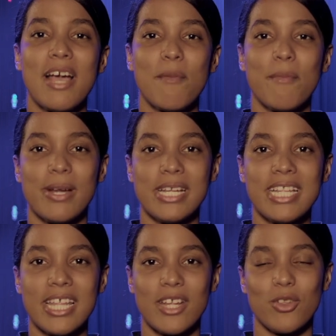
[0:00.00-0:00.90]
campanita
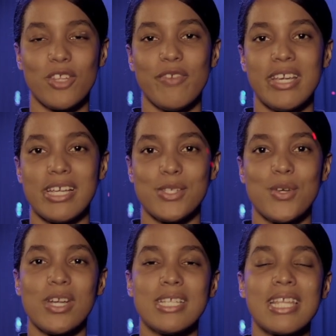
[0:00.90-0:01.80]
de
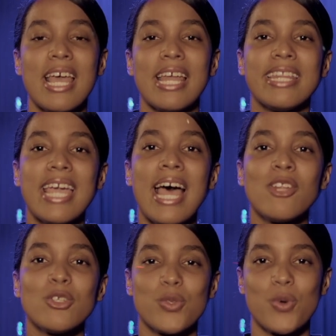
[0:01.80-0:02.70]
notificaciones,
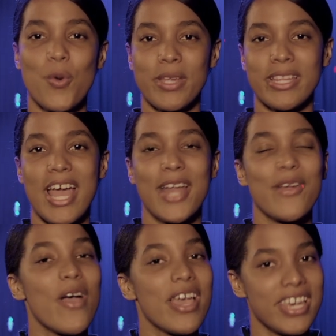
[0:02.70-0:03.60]
déjanos tu comentario
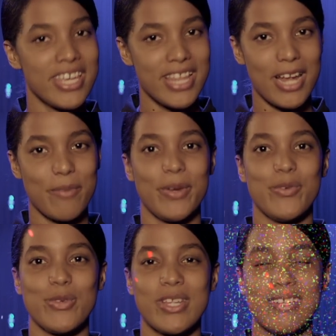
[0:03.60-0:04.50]
y dale me
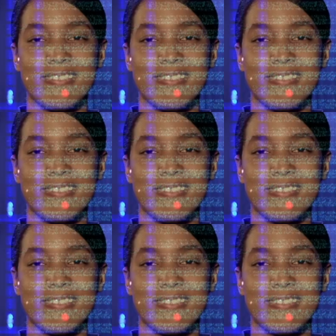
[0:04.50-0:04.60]
gusta.